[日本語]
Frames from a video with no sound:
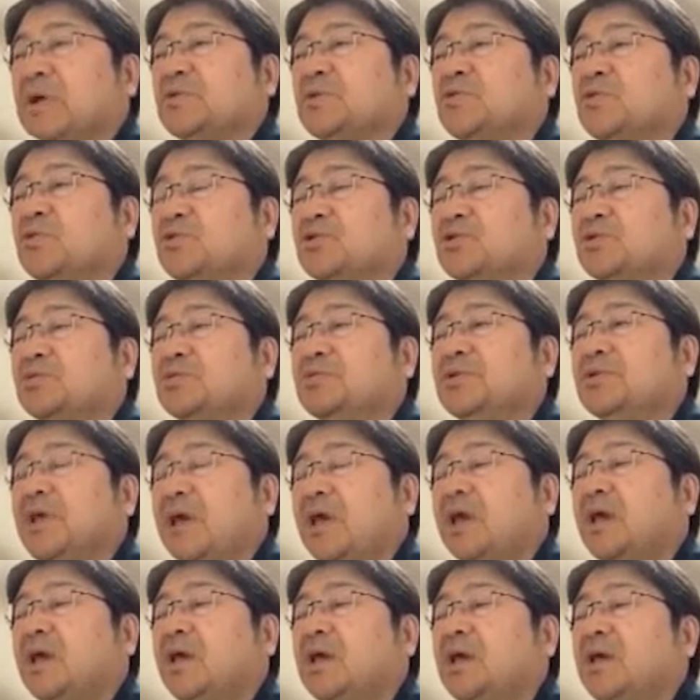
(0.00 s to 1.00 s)
まあ、そういう意
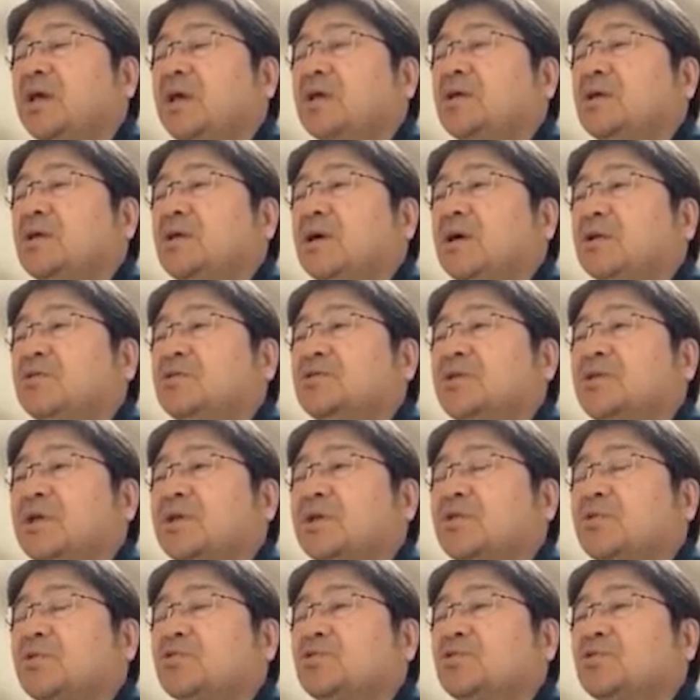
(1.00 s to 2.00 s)
味で
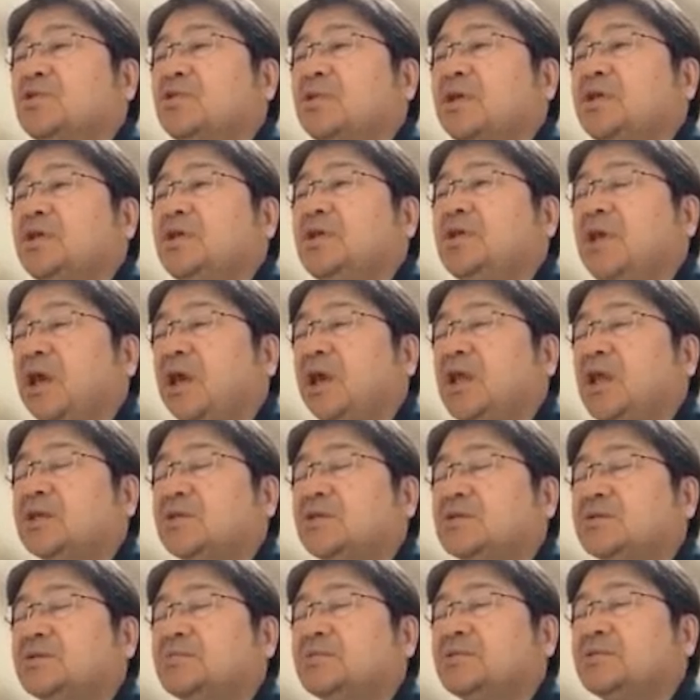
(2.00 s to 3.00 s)
先ほど言った非
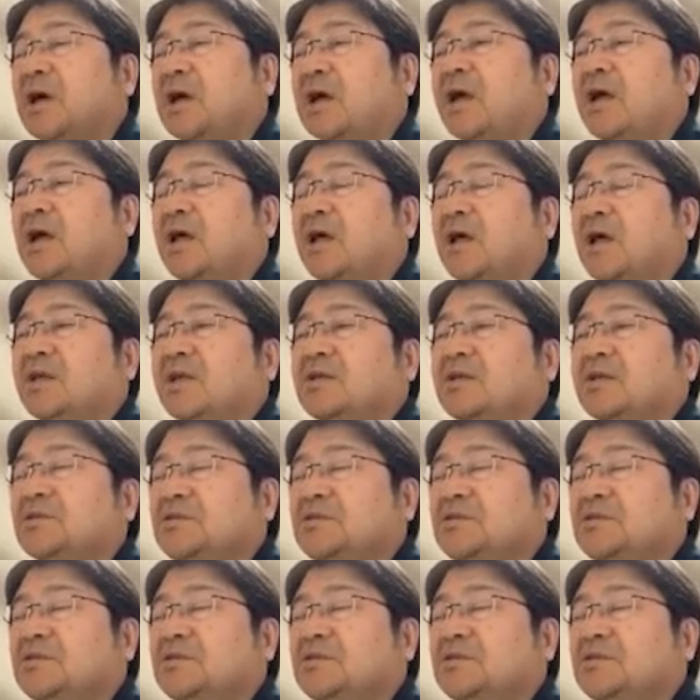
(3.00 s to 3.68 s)
並列部は